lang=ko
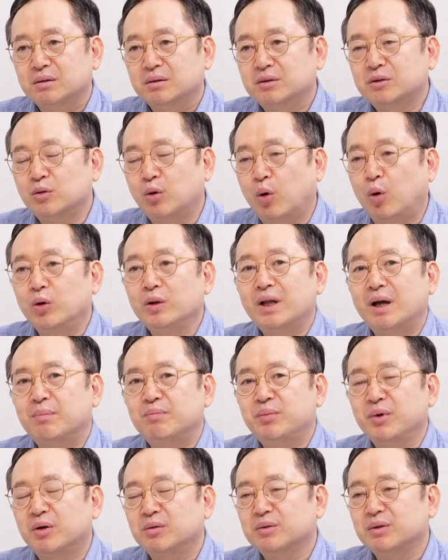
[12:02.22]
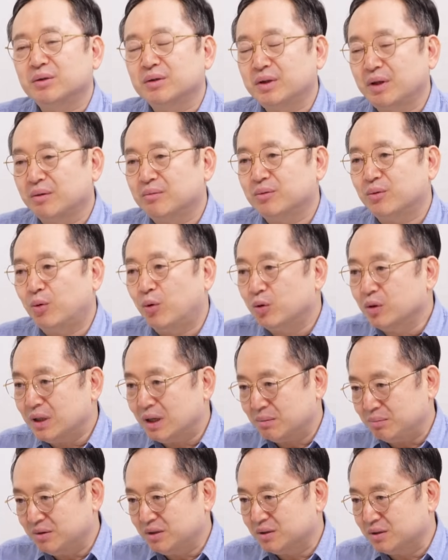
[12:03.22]
그 혼합 병력 때문에
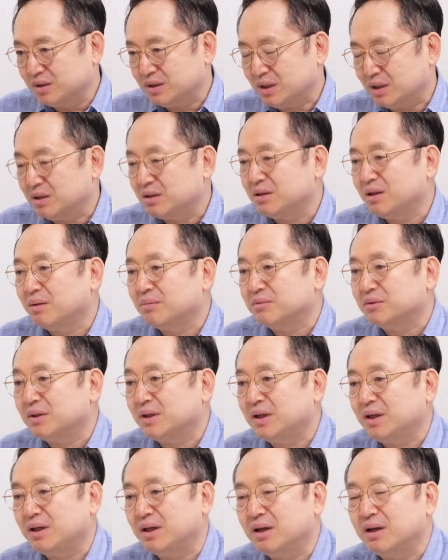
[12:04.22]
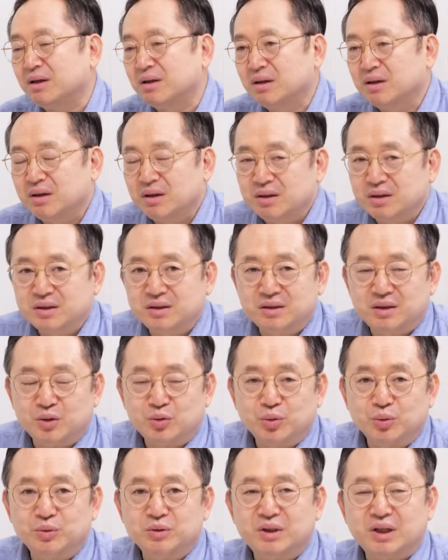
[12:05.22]
혼합 이런 체제 때문에 그때
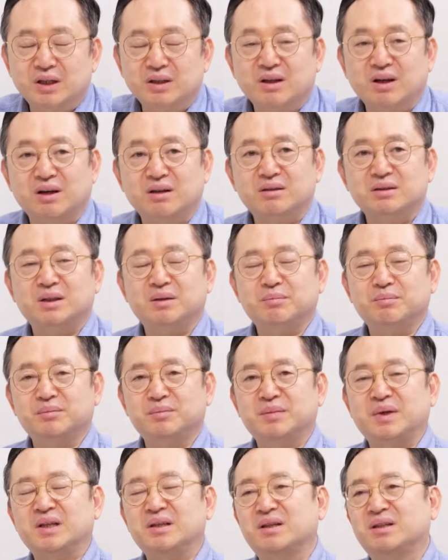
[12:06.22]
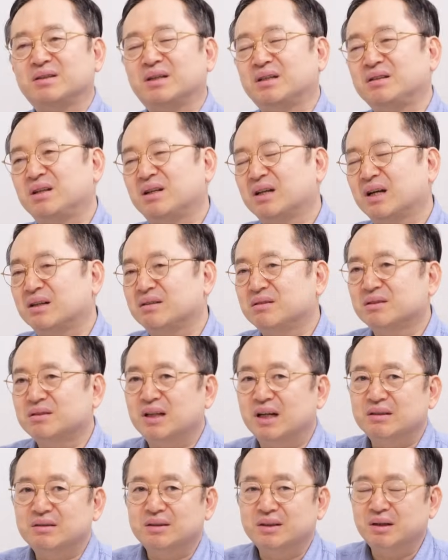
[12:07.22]
조지아나 아르제베니아 사태나 같은 거
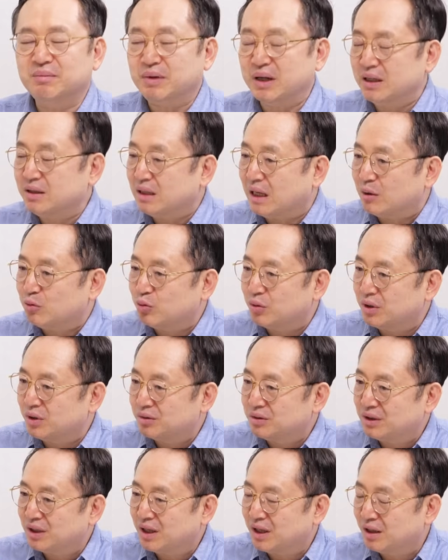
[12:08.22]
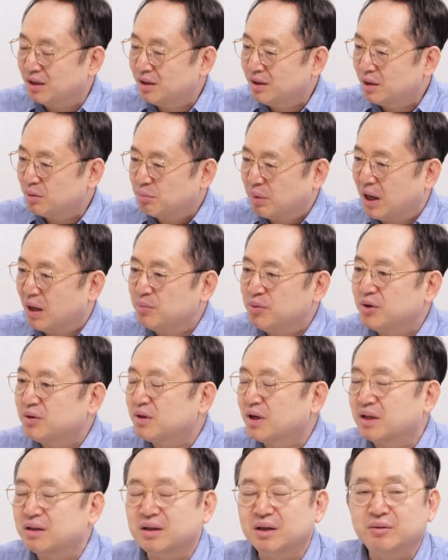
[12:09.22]
났을 때 만약 나토가 어디다가
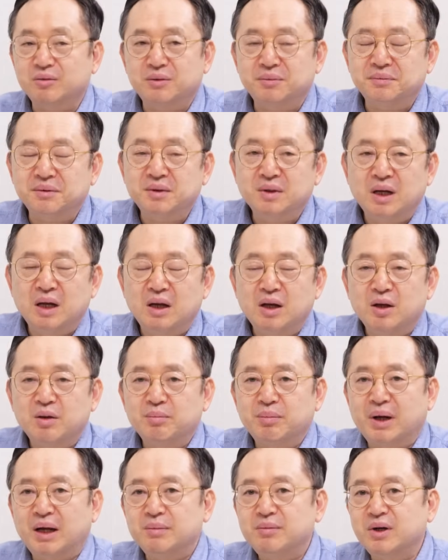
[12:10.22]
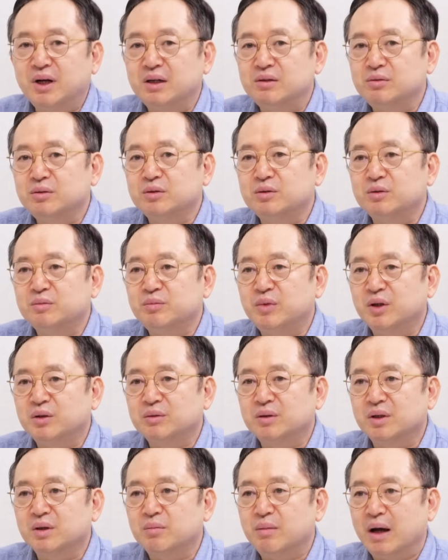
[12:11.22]
파병을 한다 그러면 파병할 수 있는
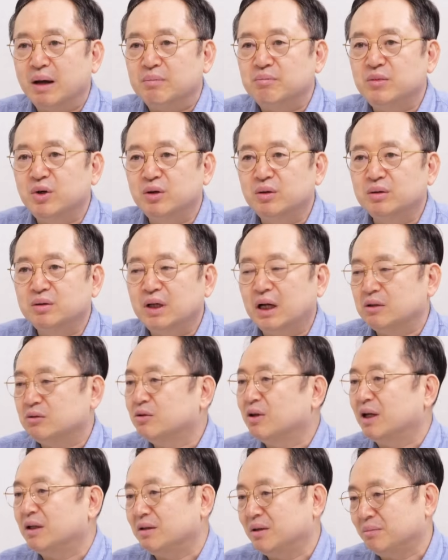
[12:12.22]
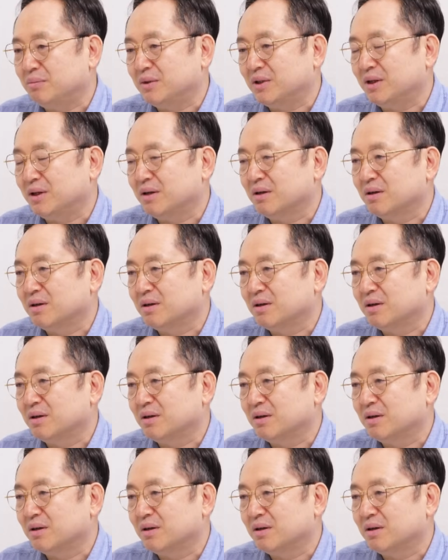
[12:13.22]
병력이 만 명 단위도 안 됩니다.